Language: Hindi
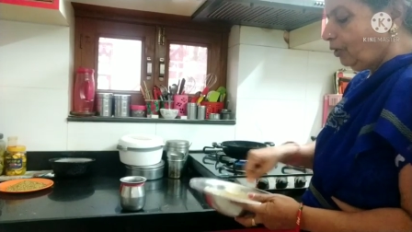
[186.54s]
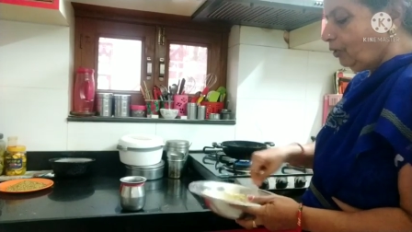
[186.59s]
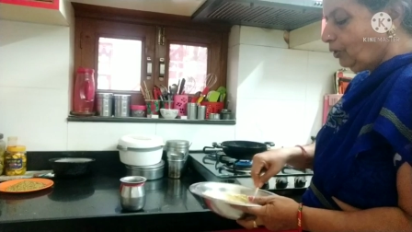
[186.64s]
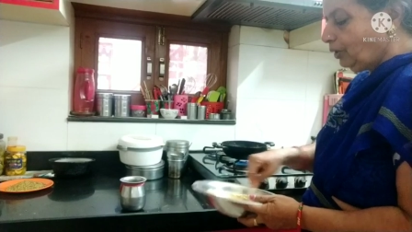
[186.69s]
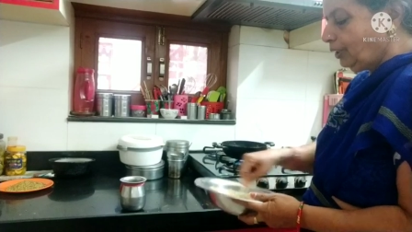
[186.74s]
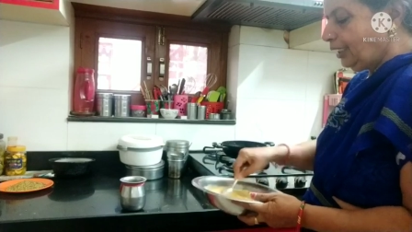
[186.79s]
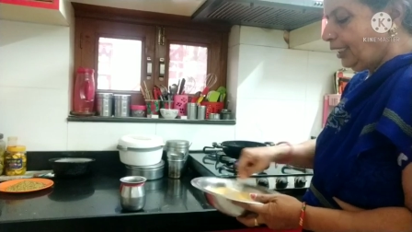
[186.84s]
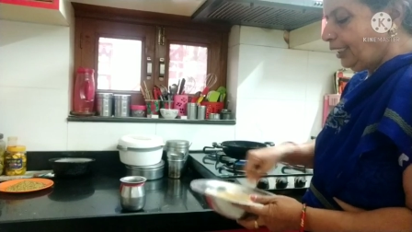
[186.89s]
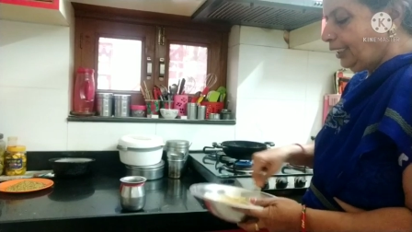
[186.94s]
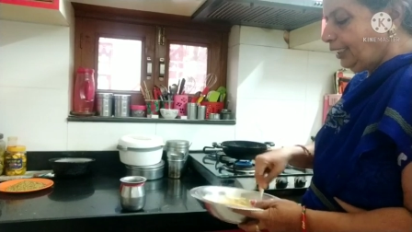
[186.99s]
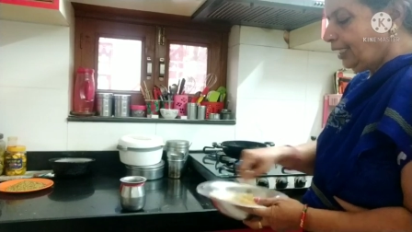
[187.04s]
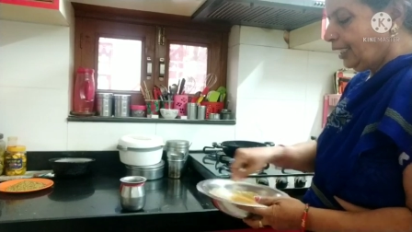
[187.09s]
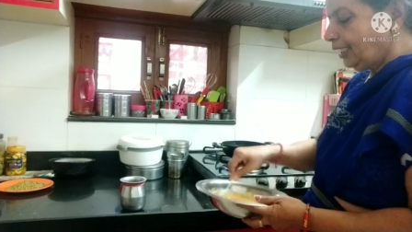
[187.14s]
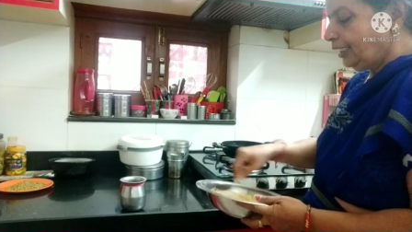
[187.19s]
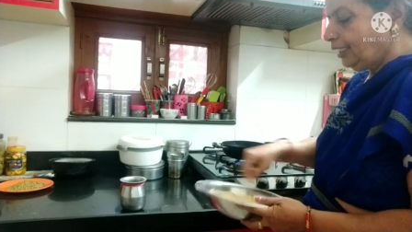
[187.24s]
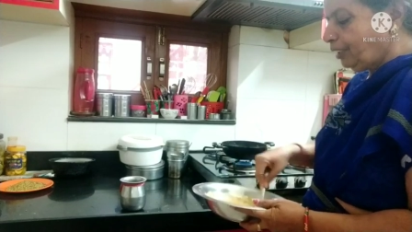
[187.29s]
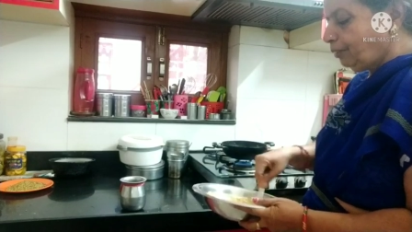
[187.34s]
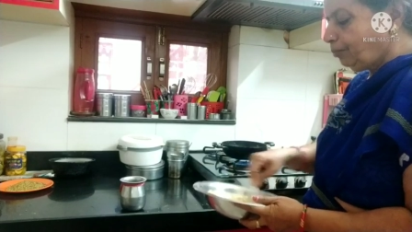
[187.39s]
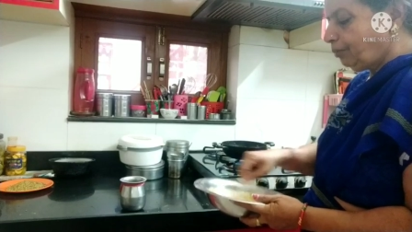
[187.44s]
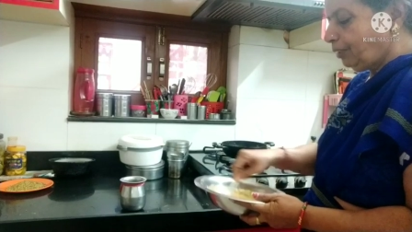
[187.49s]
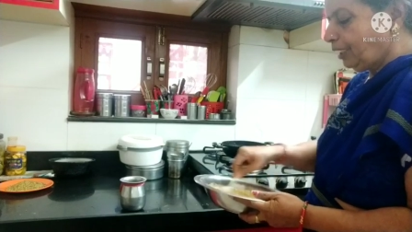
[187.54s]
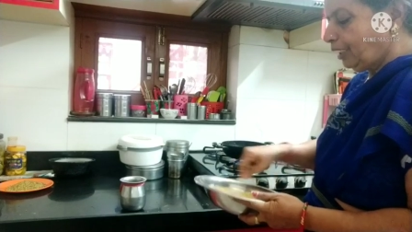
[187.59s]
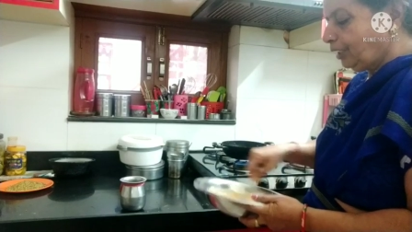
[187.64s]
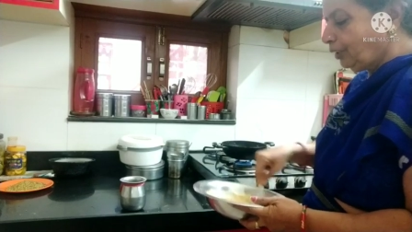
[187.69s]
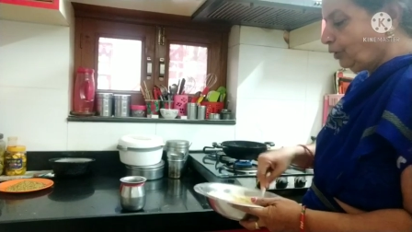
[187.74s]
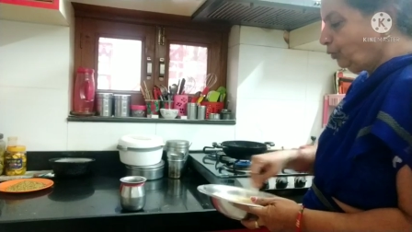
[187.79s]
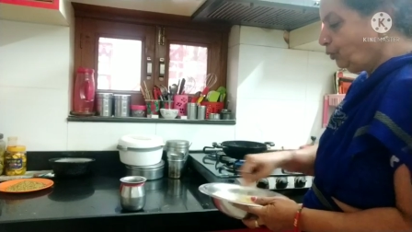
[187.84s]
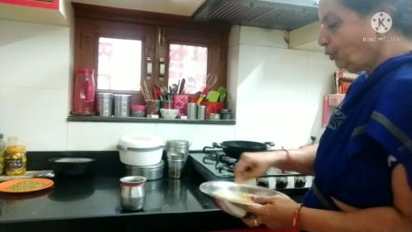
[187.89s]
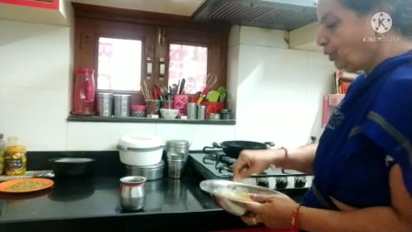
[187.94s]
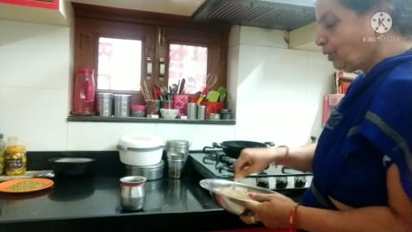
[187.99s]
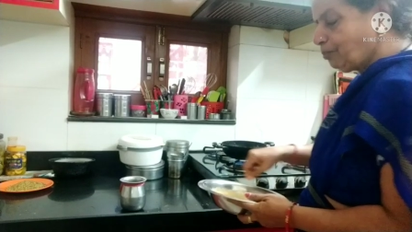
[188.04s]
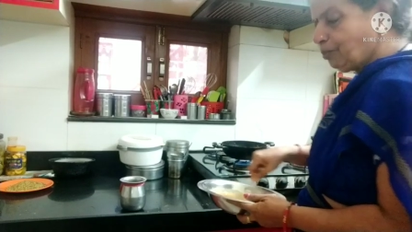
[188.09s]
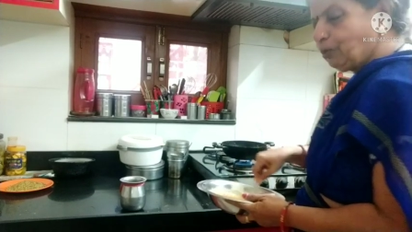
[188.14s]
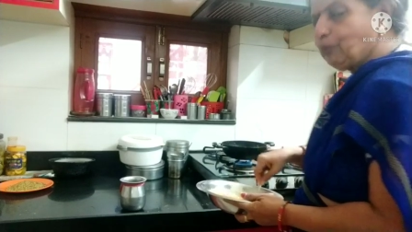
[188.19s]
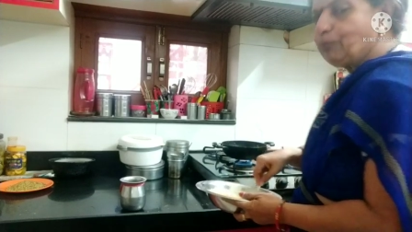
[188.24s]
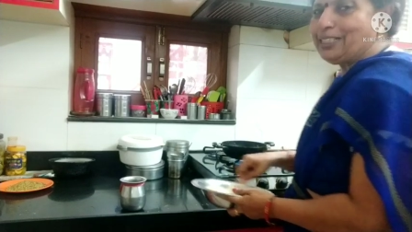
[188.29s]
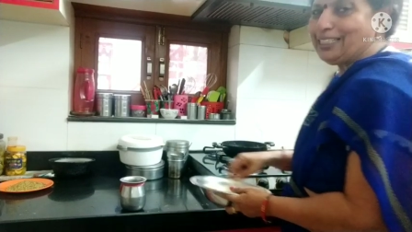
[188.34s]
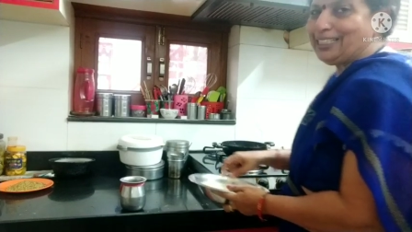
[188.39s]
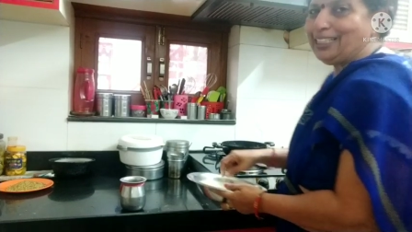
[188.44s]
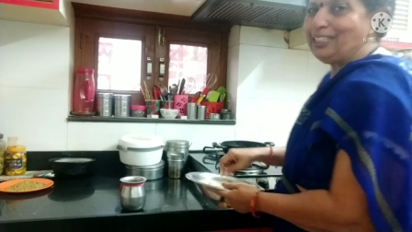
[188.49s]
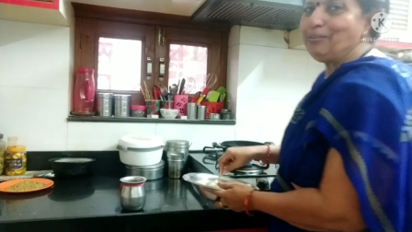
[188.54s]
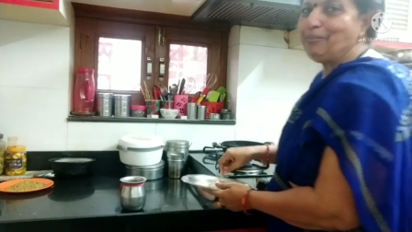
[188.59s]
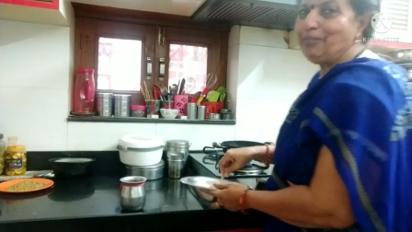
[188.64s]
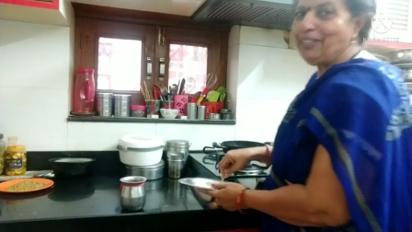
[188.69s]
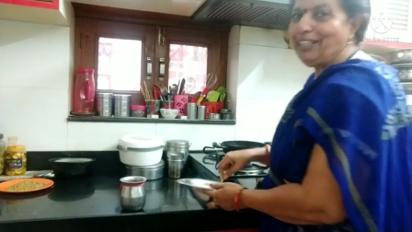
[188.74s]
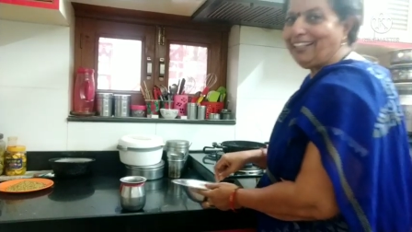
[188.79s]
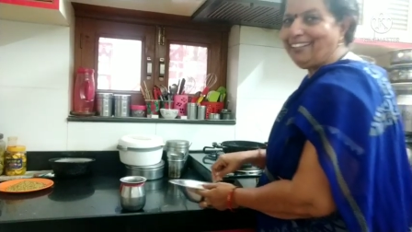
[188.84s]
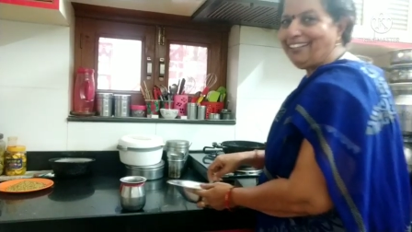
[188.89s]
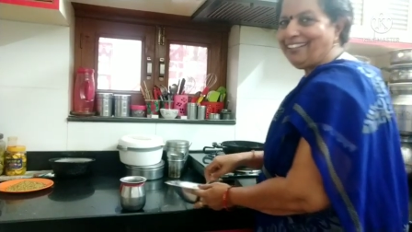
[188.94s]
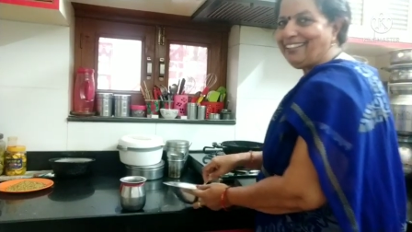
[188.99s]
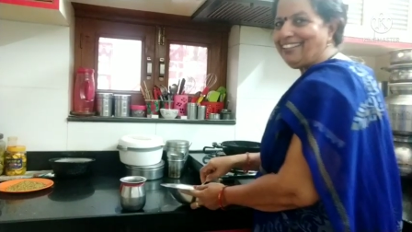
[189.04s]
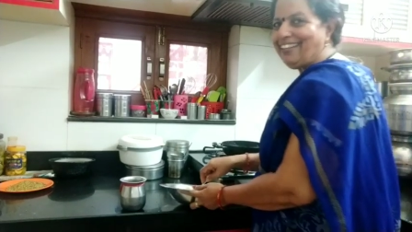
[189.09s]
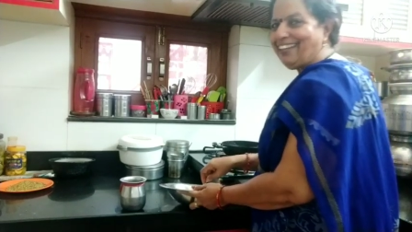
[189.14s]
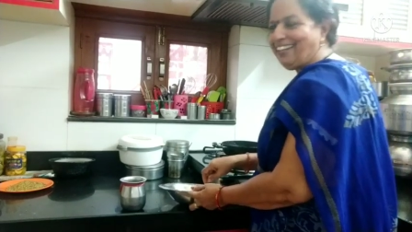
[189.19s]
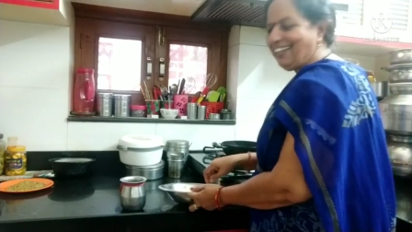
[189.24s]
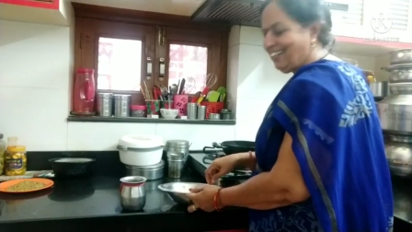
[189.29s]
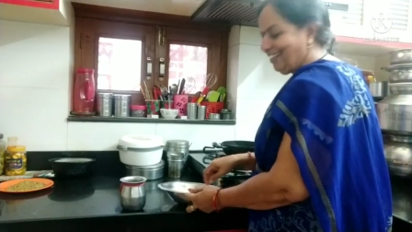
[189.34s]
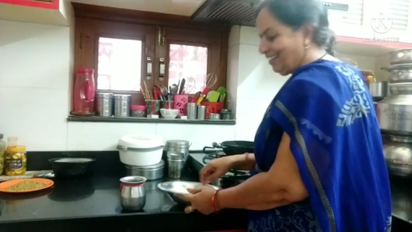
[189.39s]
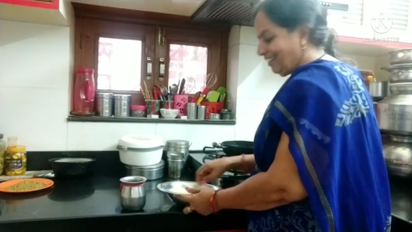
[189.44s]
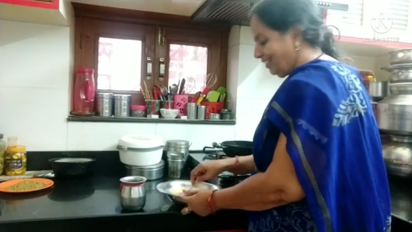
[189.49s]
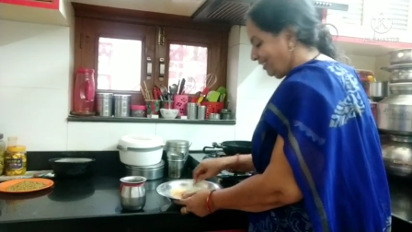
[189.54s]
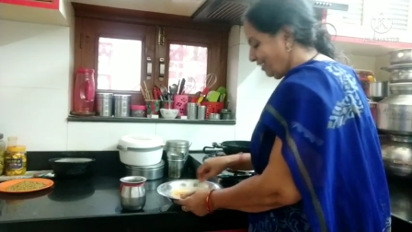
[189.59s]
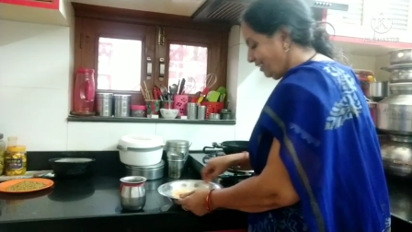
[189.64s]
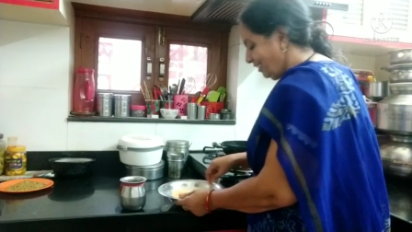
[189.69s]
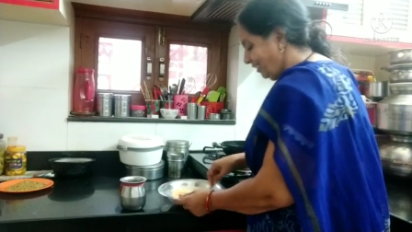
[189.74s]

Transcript: और दही डाल के बनाती हूँ सबको पसंद भी आती है